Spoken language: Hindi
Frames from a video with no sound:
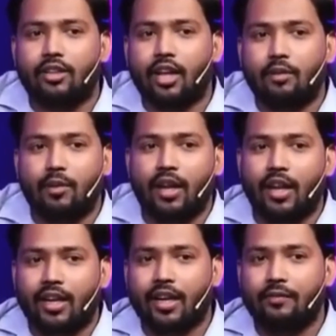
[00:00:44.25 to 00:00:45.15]
दल बल
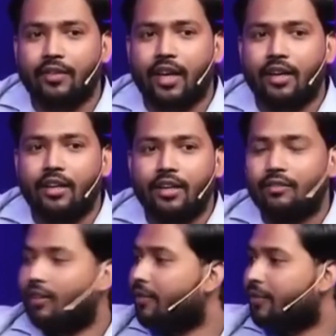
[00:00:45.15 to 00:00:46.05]
लेके अपना
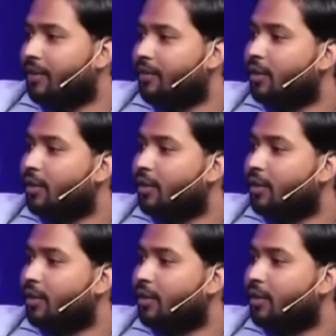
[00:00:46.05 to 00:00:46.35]
वहाँ पे